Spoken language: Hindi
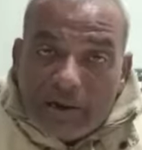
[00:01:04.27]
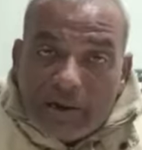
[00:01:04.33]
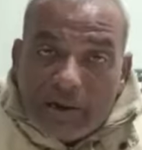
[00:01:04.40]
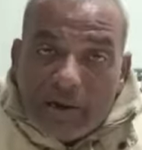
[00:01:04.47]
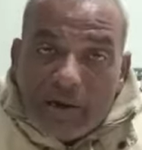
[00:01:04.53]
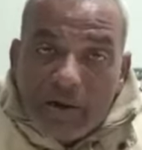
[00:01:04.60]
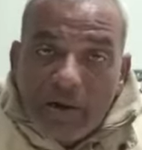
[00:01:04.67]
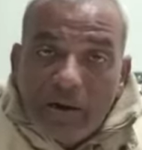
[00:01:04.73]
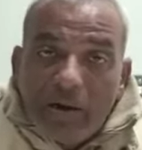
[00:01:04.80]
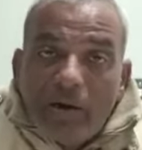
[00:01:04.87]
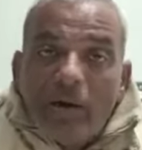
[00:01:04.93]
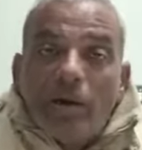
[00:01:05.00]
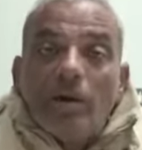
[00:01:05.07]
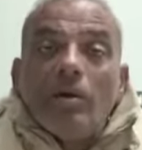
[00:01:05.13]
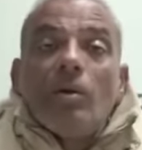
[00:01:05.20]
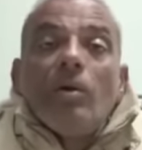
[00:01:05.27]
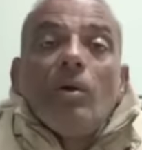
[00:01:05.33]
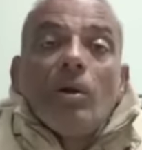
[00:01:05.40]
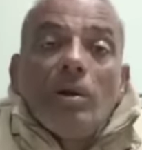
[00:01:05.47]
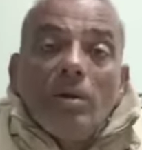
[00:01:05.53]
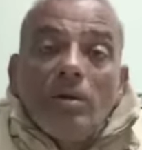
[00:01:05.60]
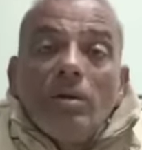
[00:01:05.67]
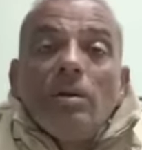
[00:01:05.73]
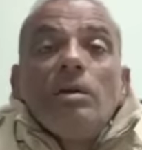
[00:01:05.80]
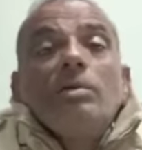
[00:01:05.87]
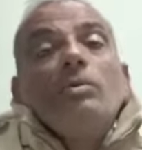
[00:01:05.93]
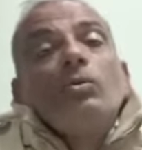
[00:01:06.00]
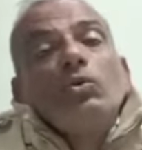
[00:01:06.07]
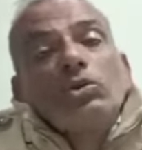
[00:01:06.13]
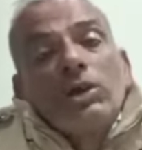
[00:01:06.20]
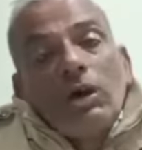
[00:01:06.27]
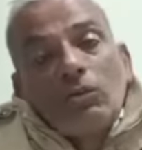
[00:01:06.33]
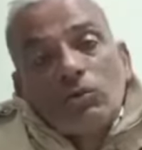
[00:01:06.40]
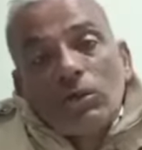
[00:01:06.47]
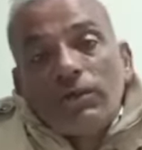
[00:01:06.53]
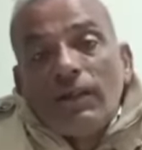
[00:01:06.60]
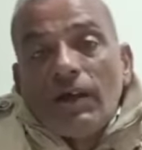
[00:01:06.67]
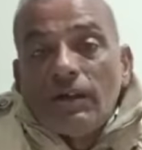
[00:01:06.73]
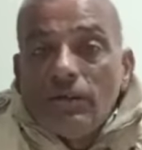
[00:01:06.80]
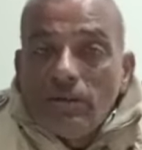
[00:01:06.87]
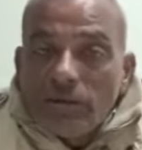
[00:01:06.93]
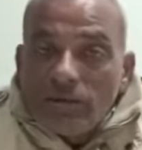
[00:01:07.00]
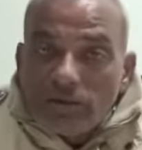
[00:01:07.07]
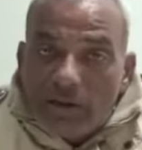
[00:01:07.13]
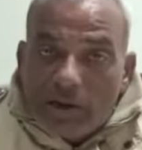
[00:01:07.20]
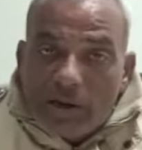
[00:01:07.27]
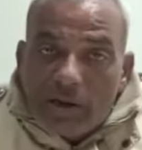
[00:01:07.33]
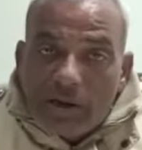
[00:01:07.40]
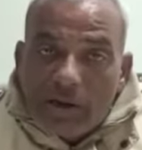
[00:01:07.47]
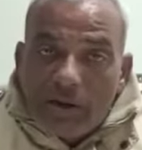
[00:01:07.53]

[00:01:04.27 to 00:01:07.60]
भी नहीं है उसके साथ जमकर मारपीट की गई है